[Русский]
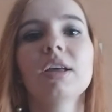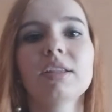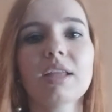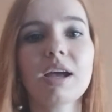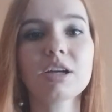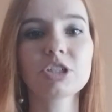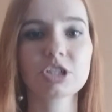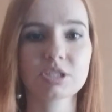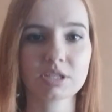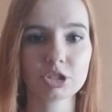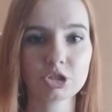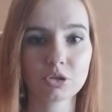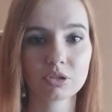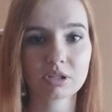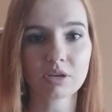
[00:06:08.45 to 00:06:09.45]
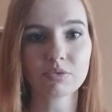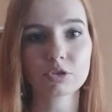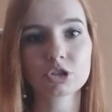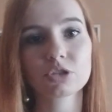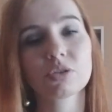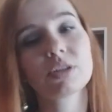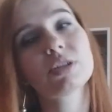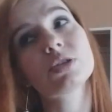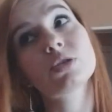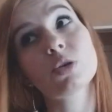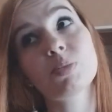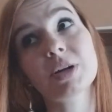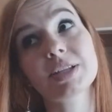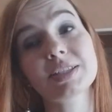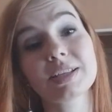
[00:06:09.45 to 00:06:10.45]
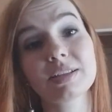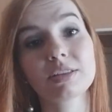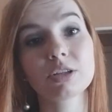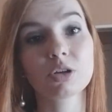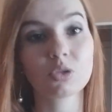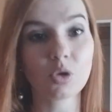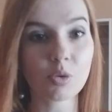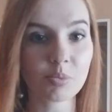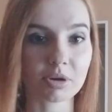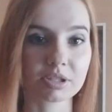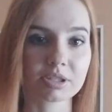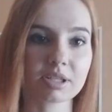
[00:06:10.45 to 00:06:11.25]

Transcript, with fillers: Также за счет того, что это стопроцентный хлопок,